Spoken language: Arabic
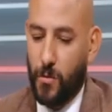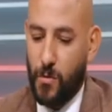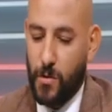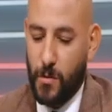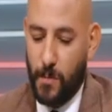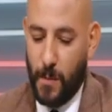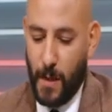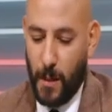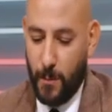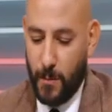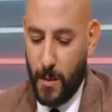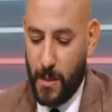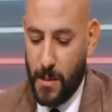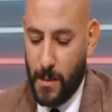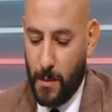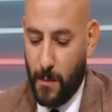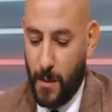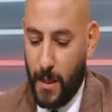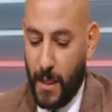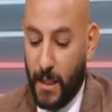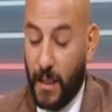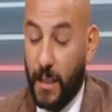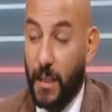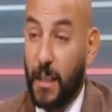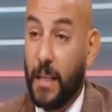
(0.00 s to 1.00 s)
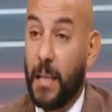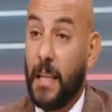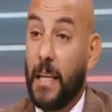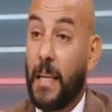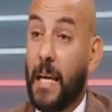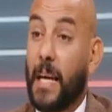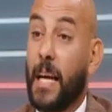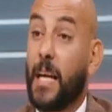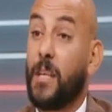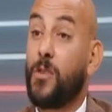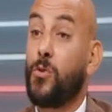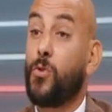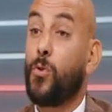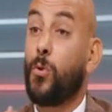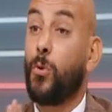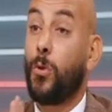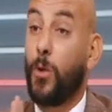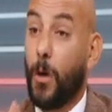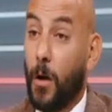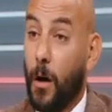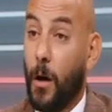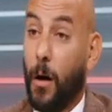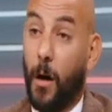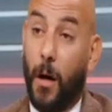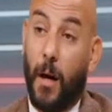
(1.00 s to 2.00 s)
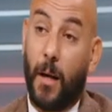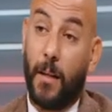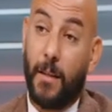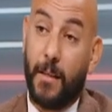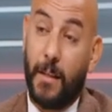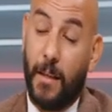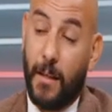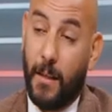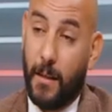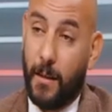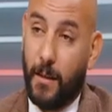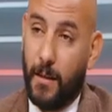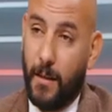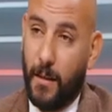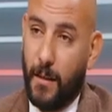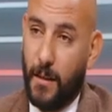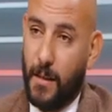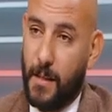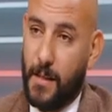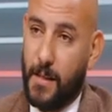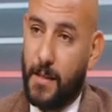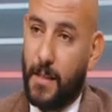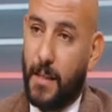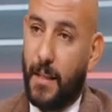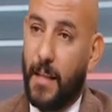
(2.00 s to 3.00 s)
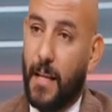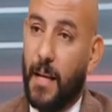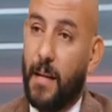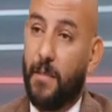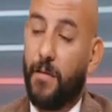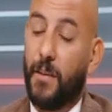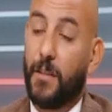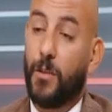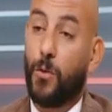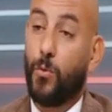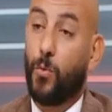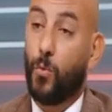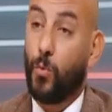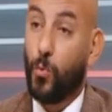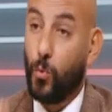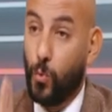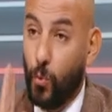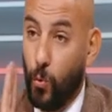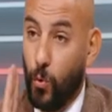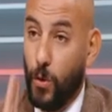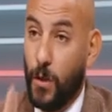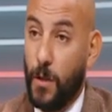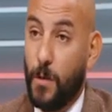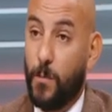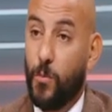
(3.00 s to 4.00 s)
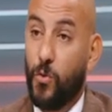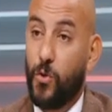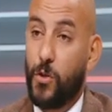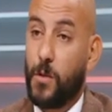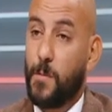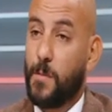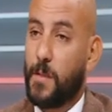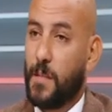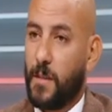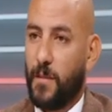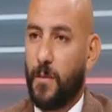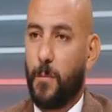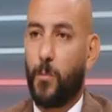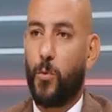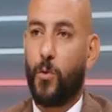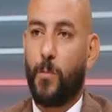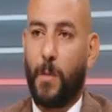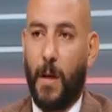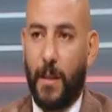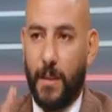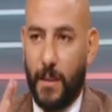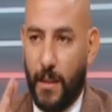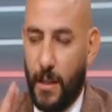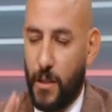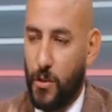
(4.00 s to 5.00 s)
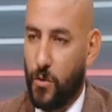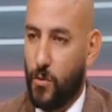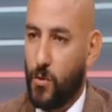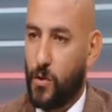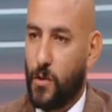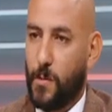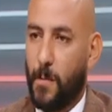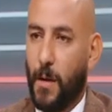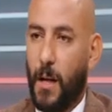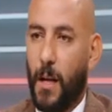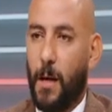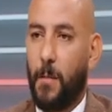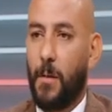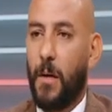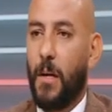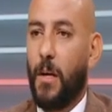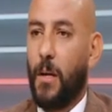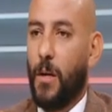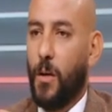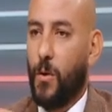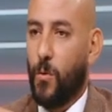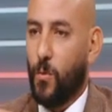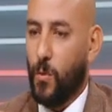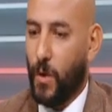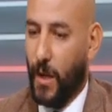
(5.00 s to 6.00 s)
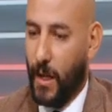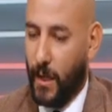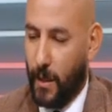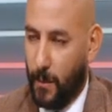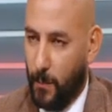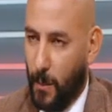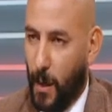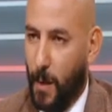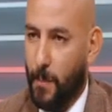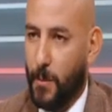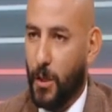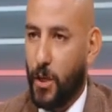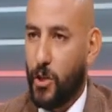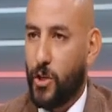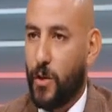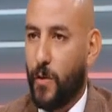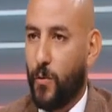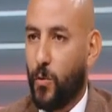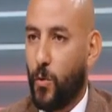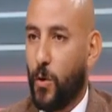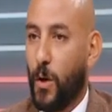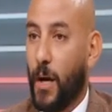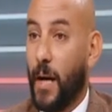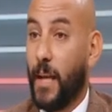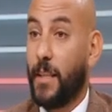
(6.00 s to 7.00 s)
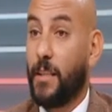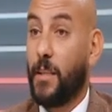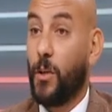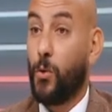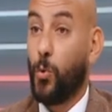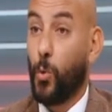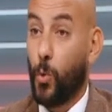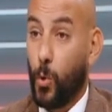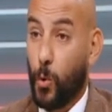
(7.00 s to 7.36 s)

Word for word: ان نص ملعب نادي الزمالك اللي كان صداع عندنا السنه اللي فاتت وطول الموسم السنه اللي بيقول ما عندناش نص ملعب وان كان محمد اشرف روعه ادى